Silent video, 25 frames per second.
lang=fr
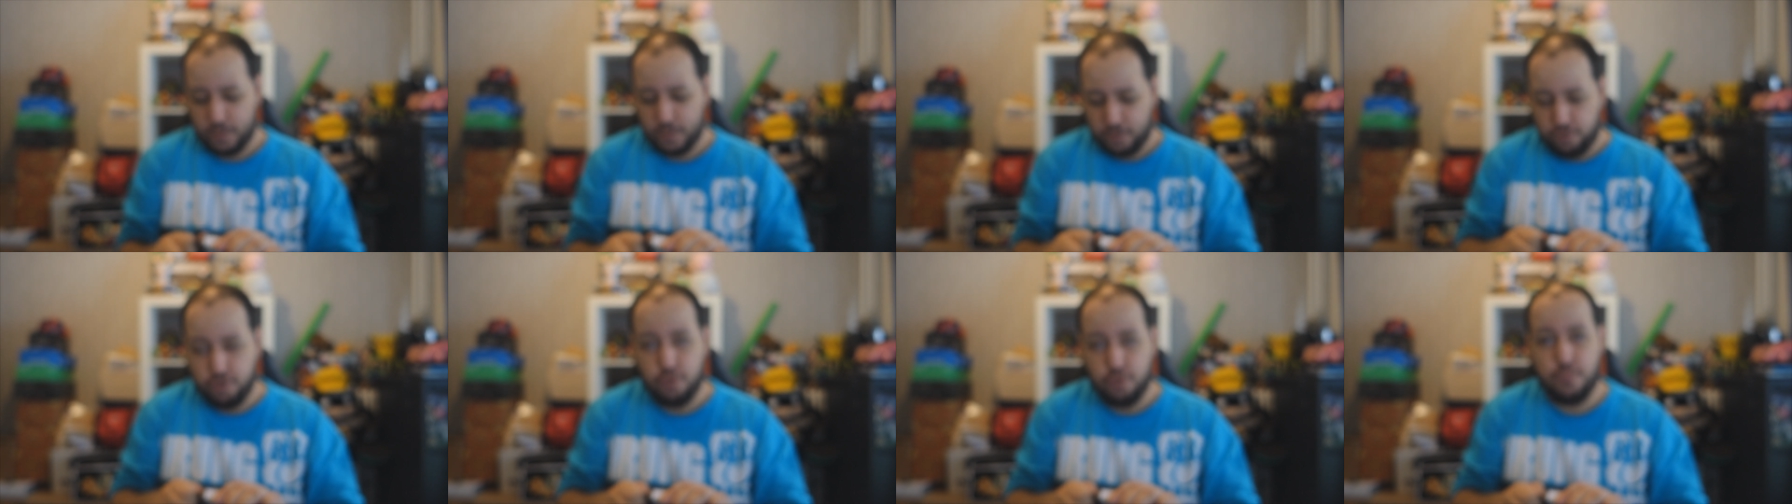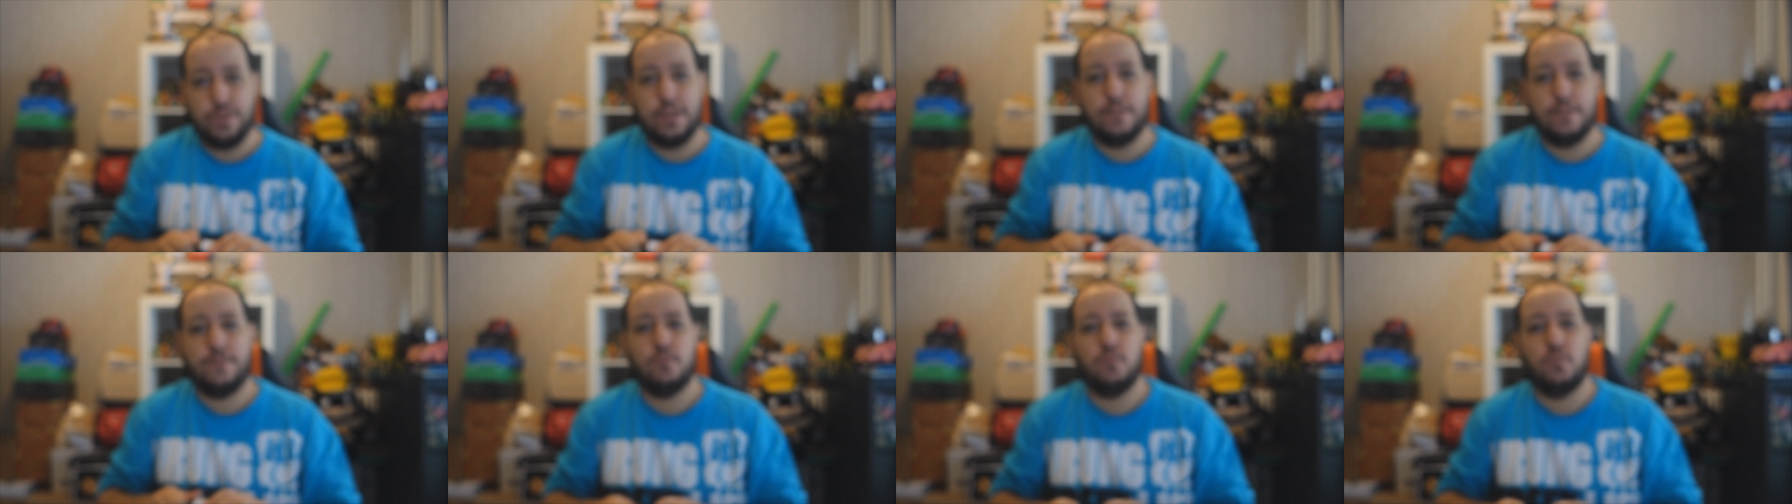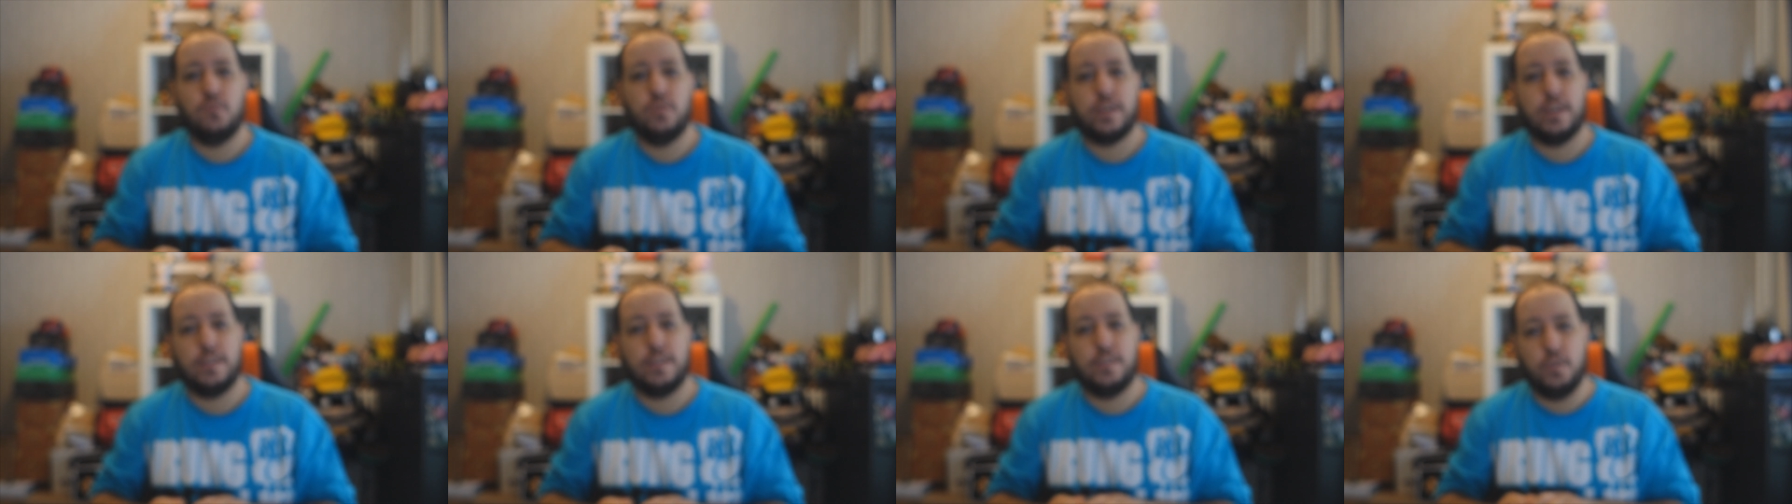j'ai oublié de vous
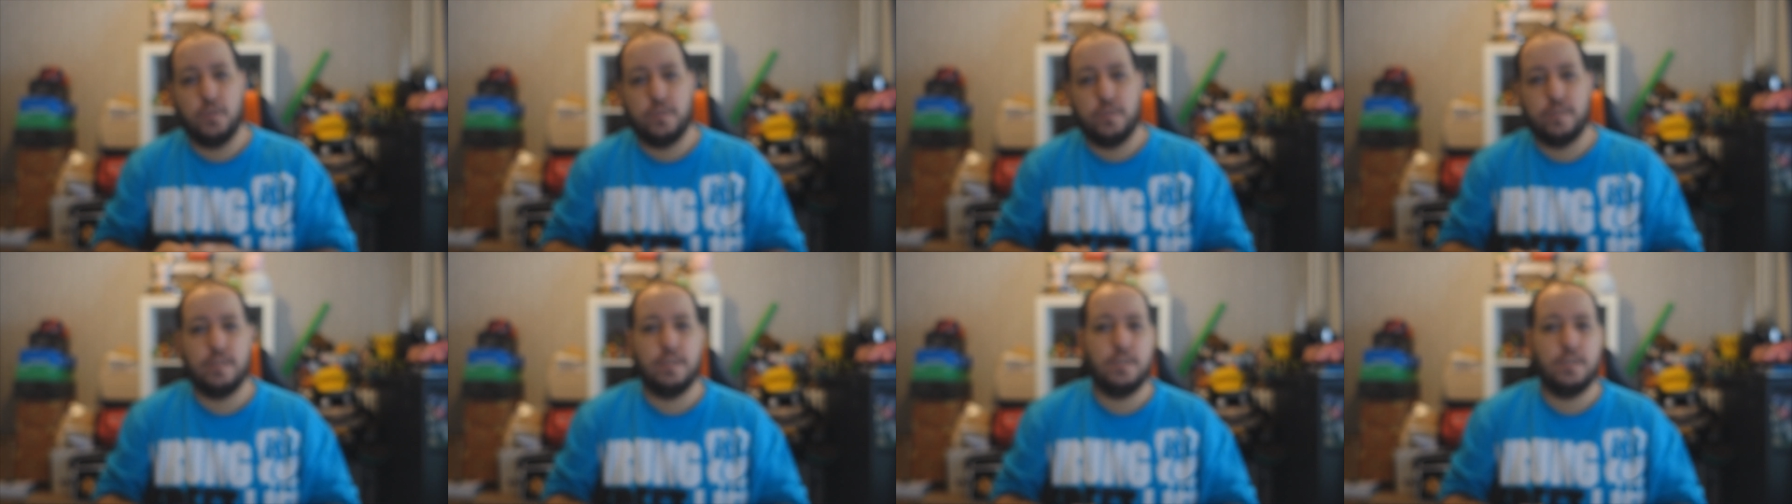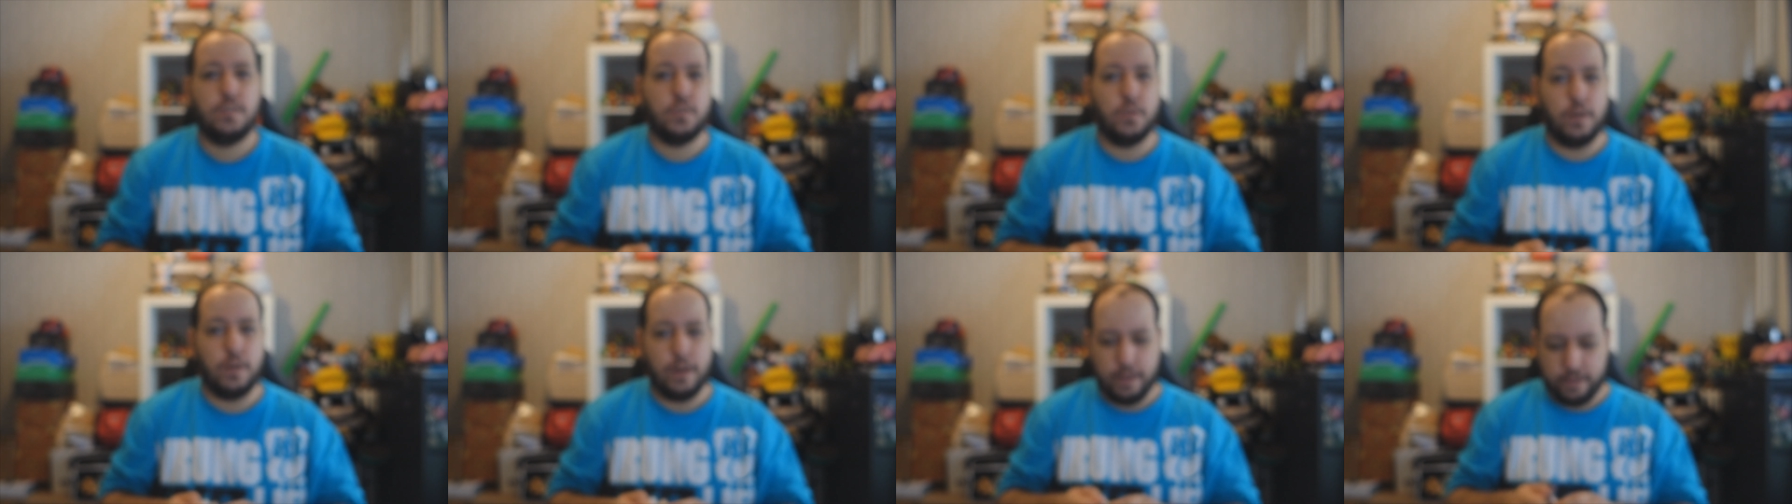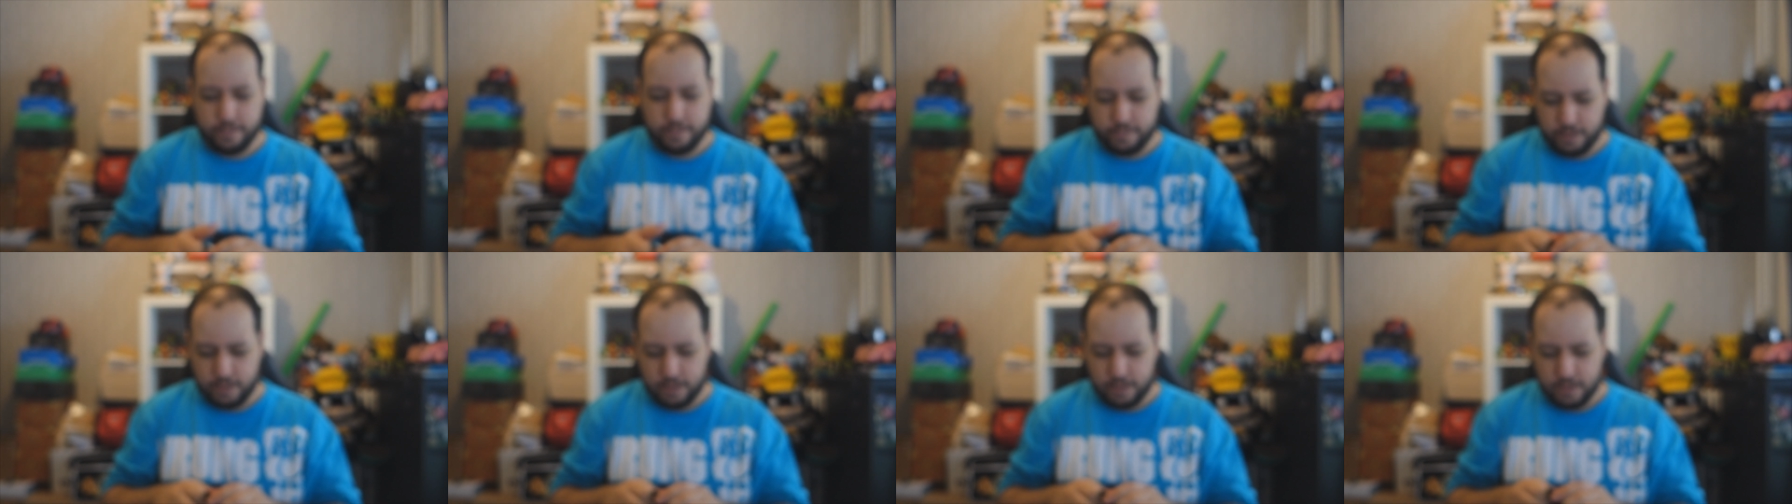montrer ceci, cela,
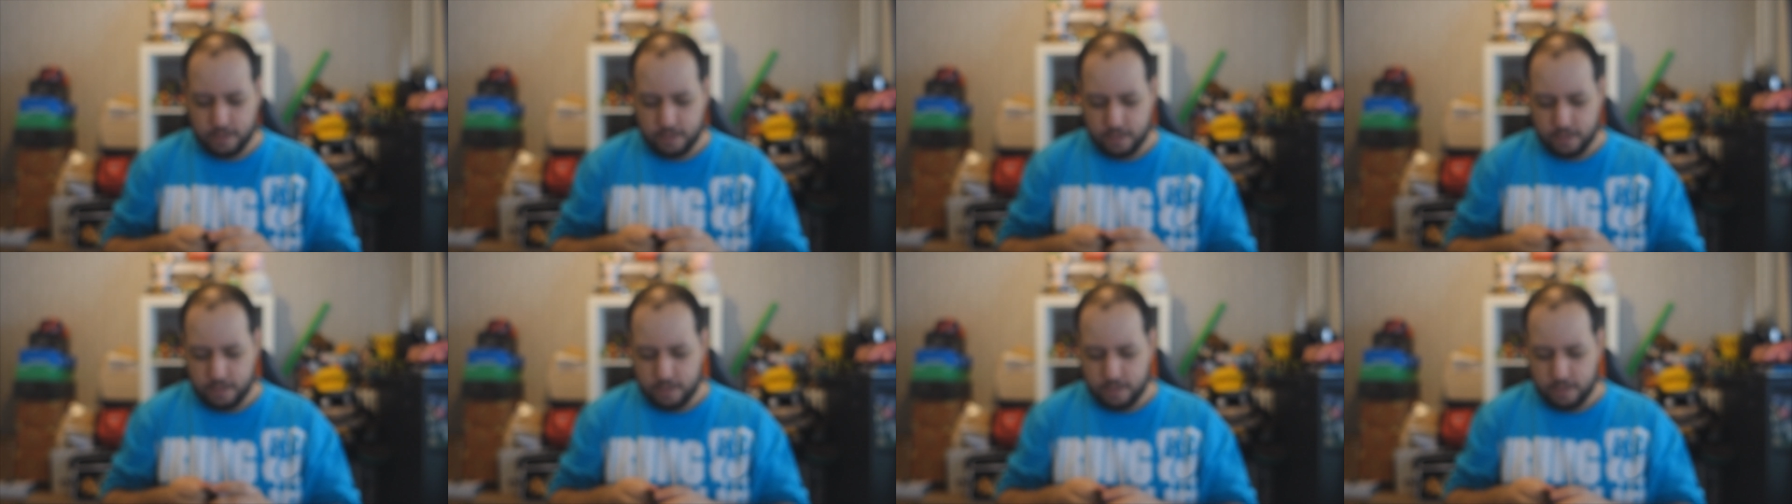etc.